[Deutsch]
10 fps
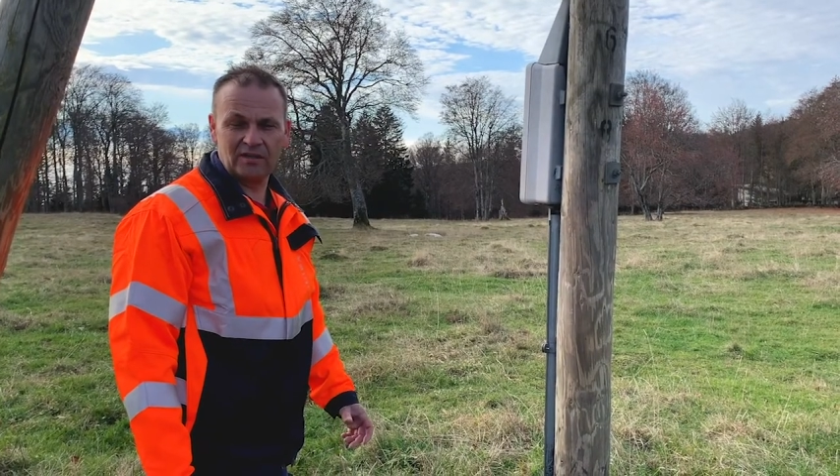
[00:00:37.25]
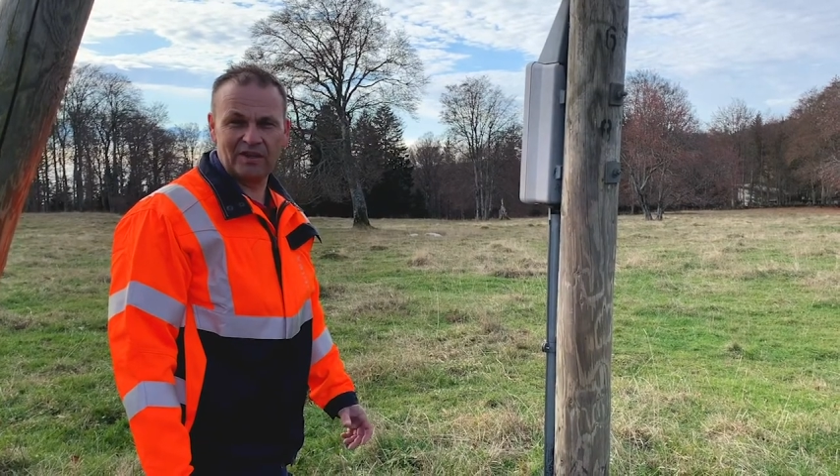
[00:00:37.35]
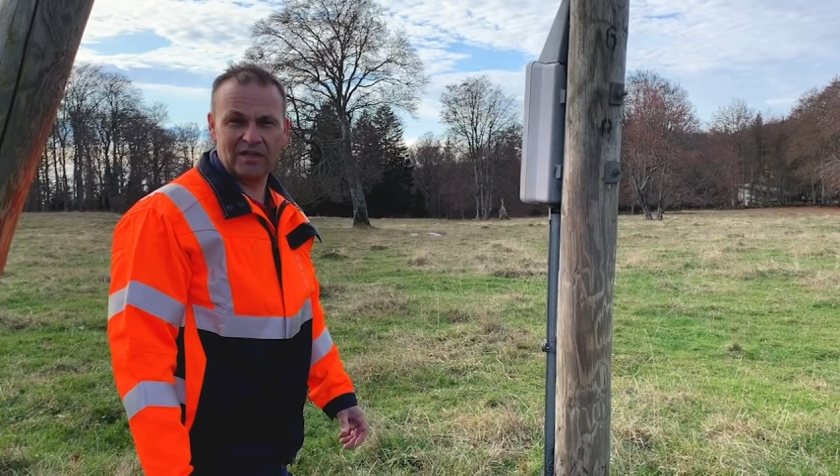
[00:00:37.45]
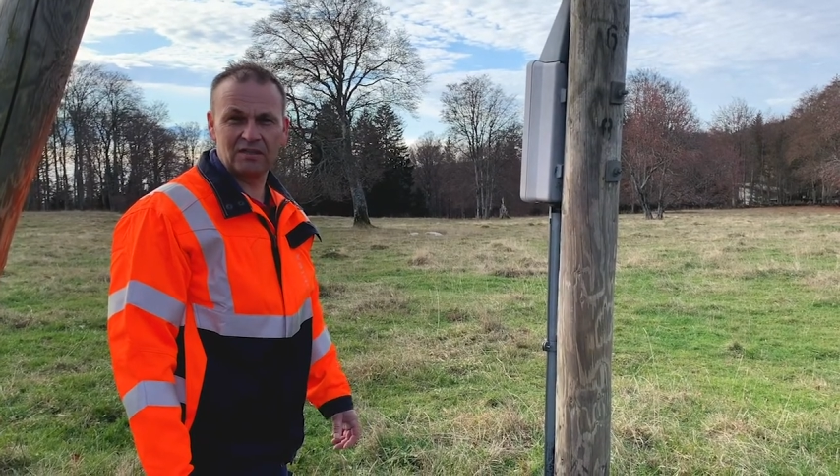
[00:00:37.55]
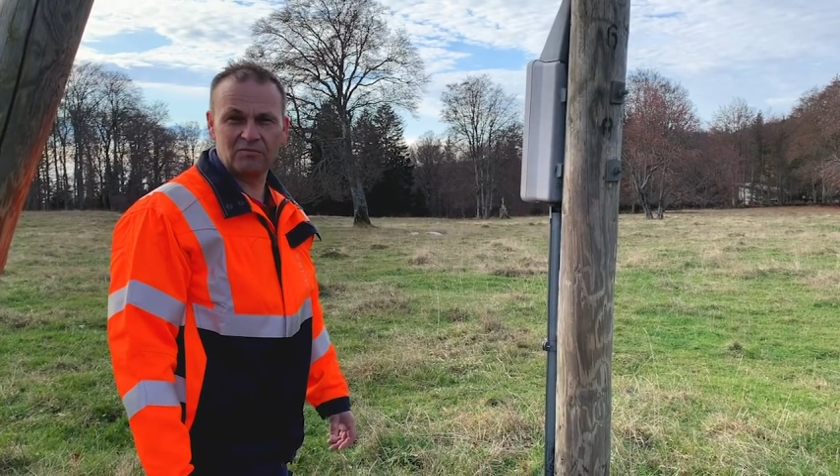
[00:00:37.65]

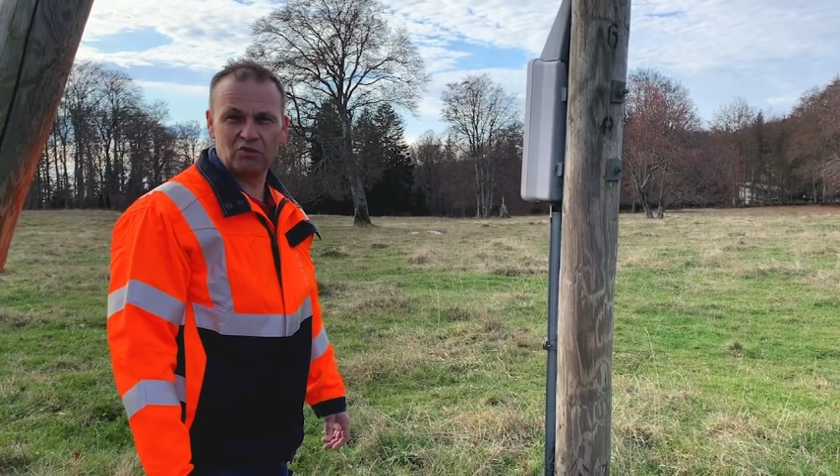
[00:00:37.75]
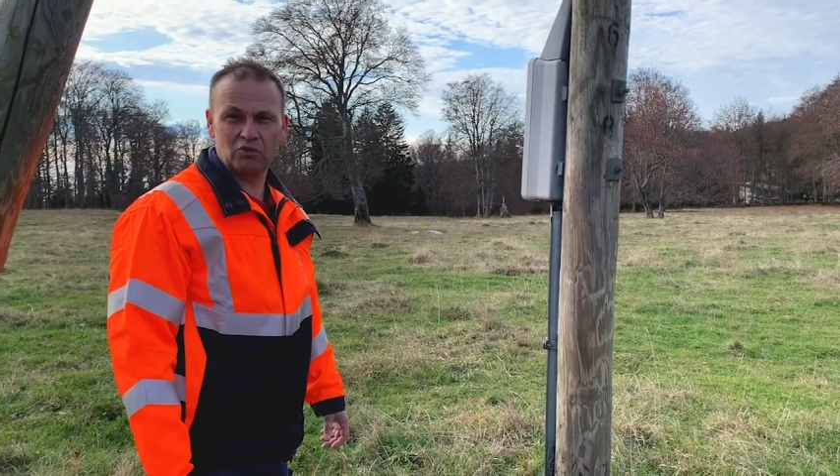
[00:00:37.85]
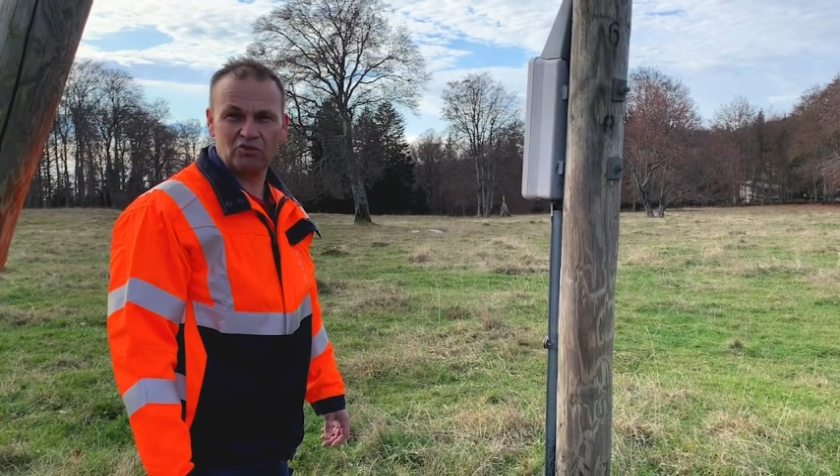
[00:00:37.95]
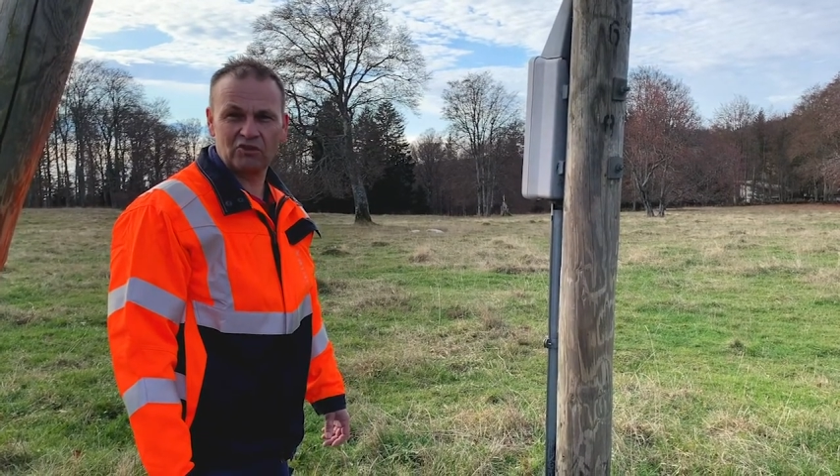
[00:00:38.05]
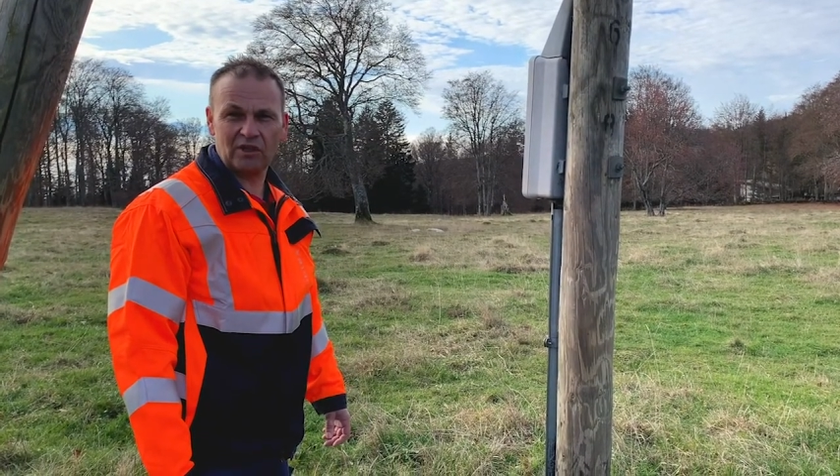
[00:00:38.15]
in welchem
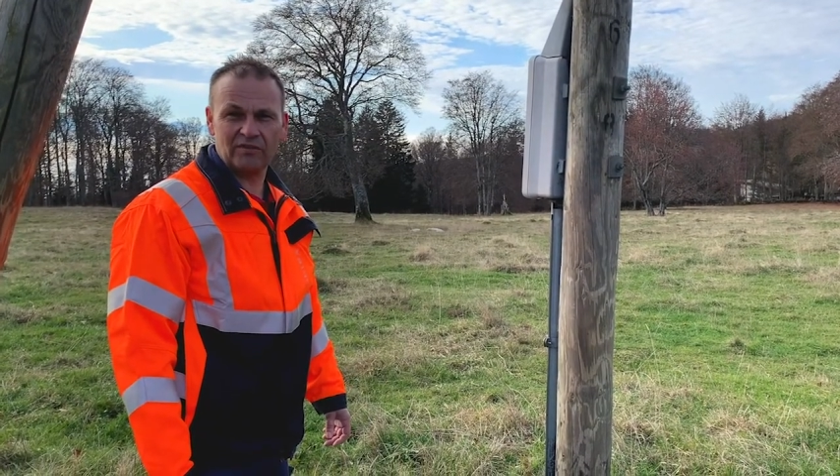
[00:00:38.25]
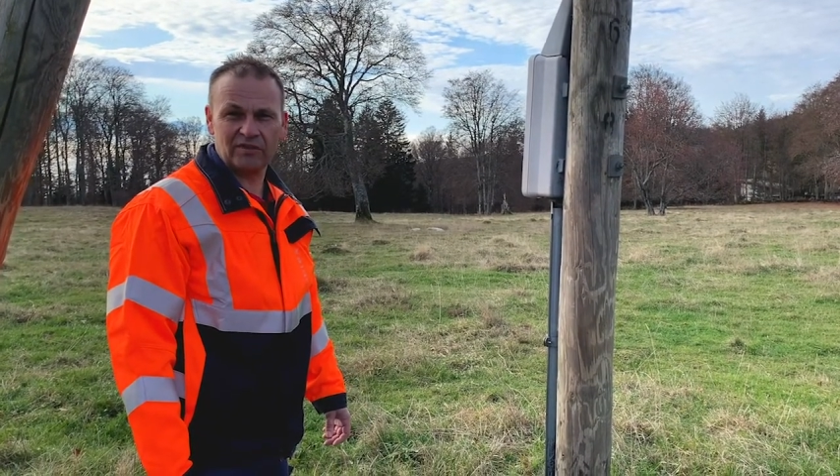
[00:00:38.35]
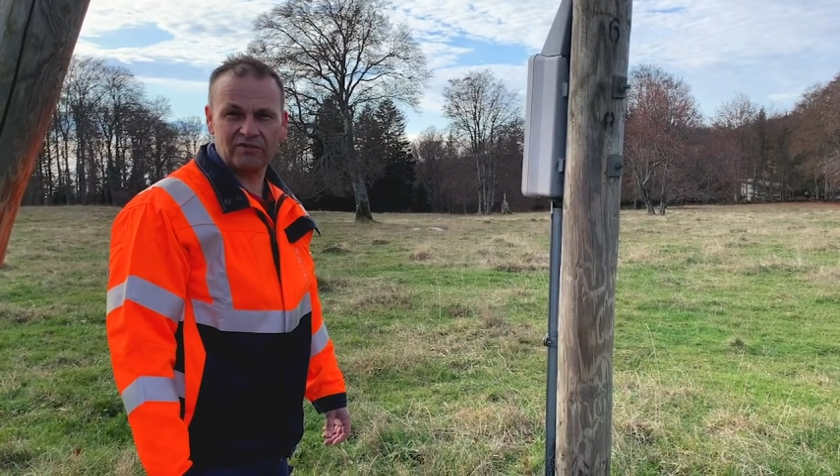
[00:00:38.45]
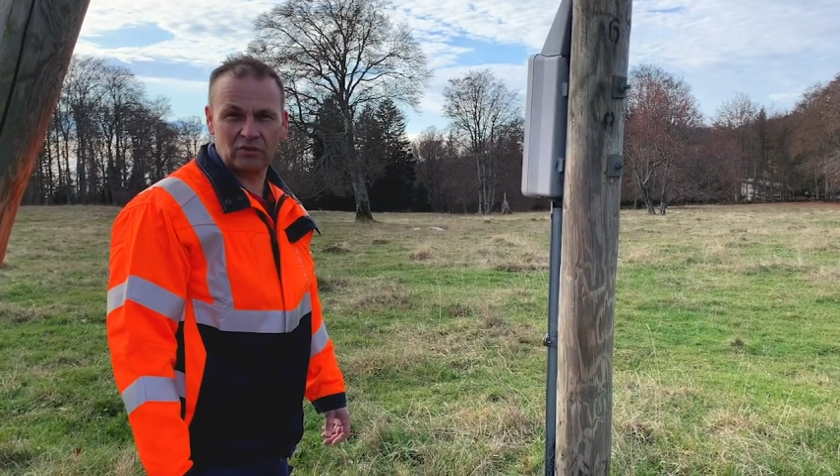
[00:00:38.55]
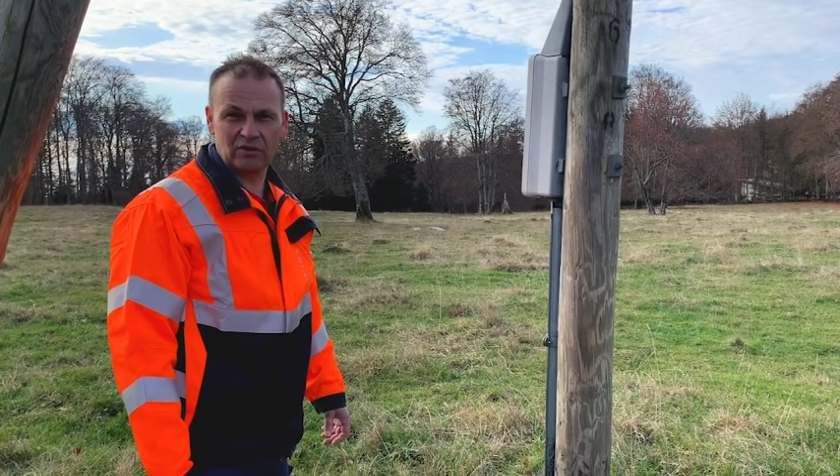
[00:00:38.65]

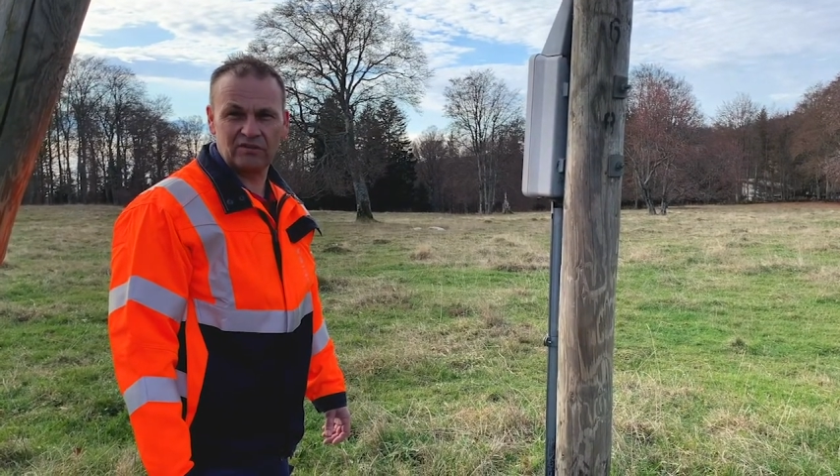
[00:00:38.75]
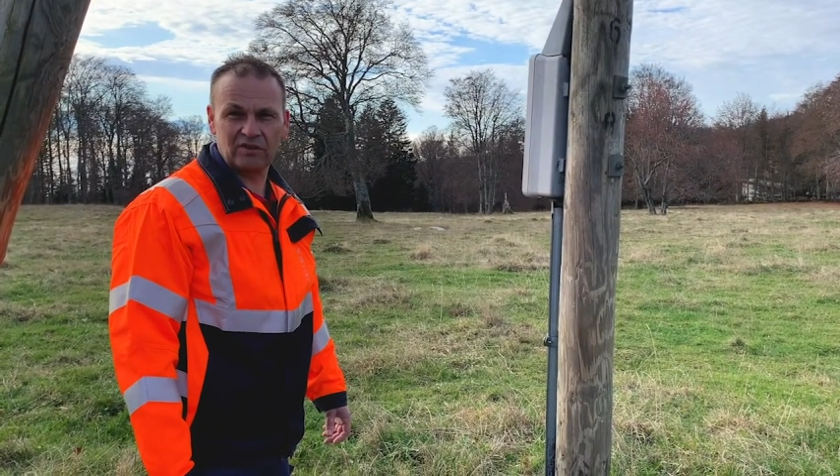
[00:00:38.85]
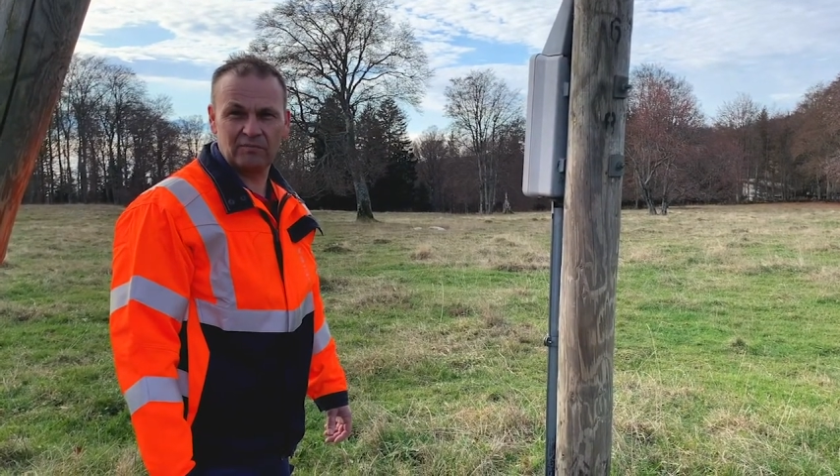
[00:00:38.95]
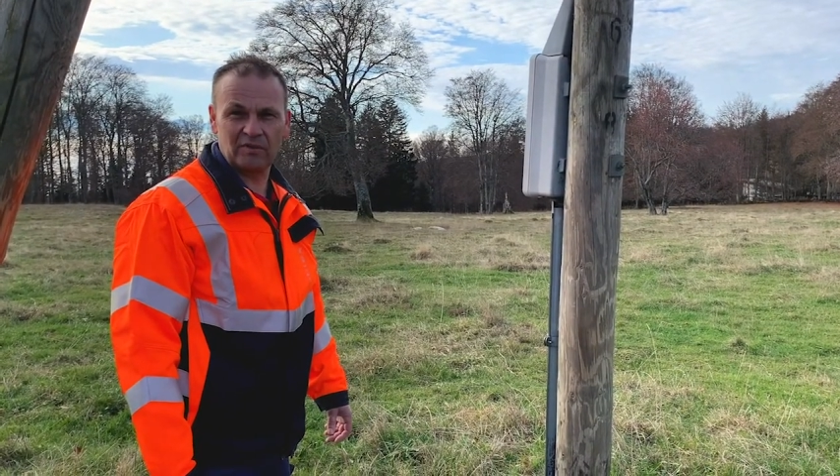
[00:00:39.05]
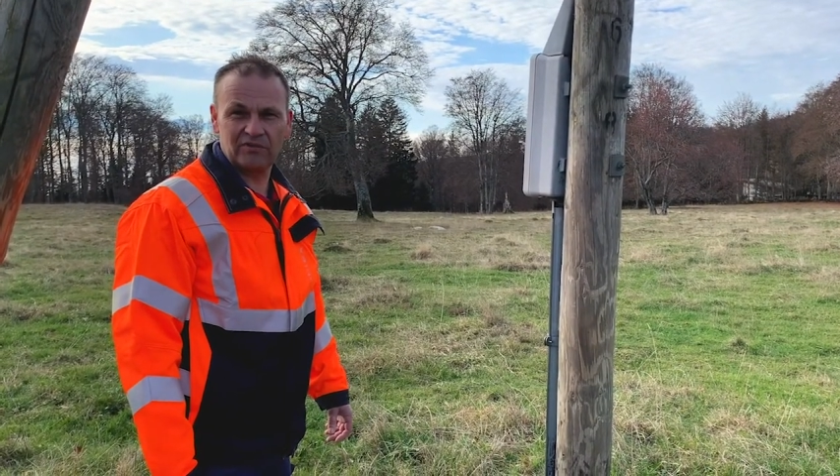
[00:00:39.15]
Zustand das Holz
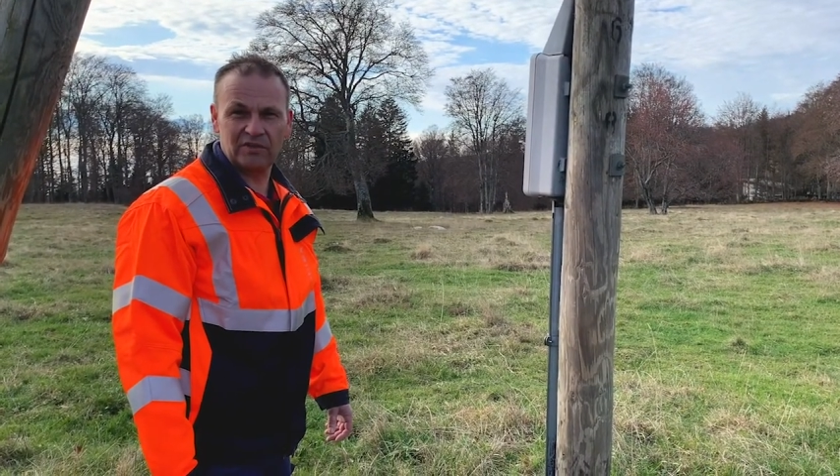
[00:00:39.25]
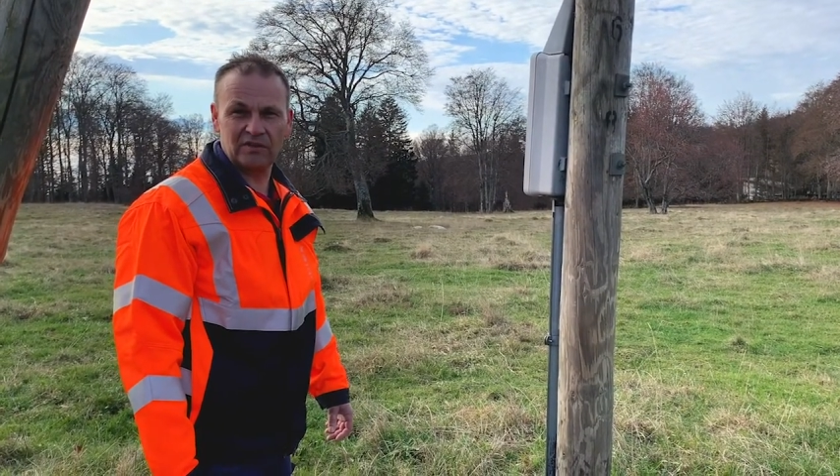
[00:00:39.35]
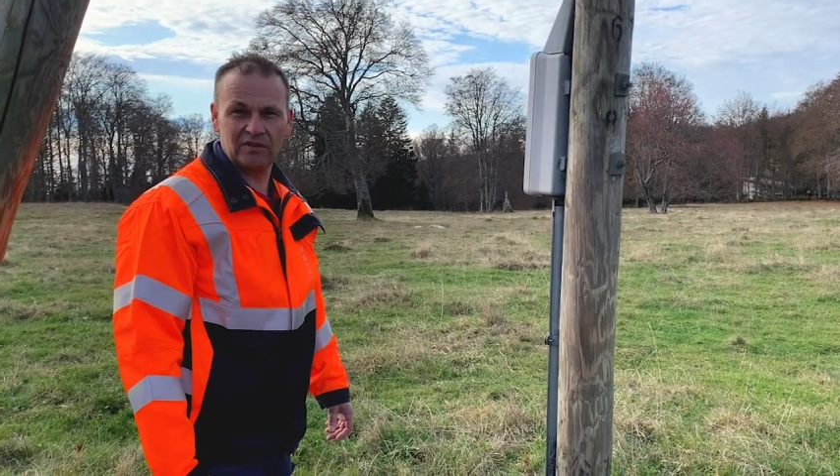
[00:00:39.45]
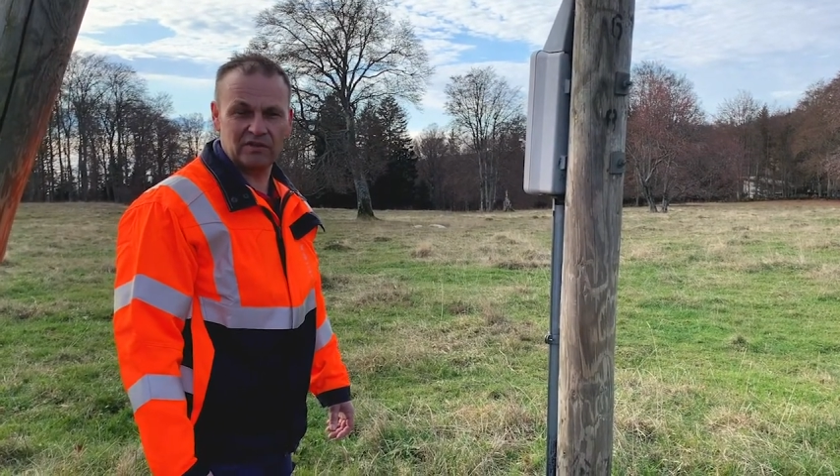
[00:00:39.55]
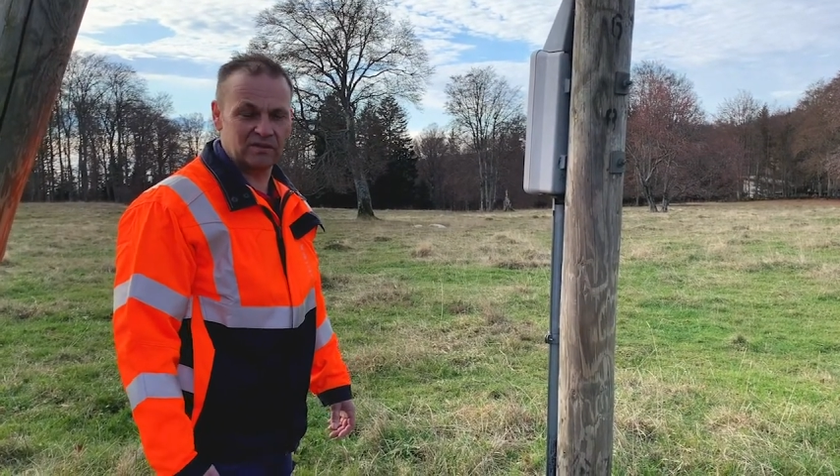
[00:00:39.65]
sich
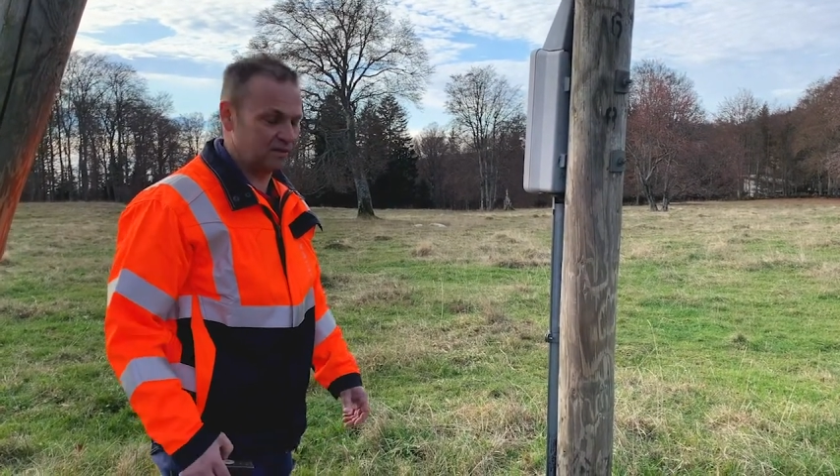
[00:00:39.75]
befindet.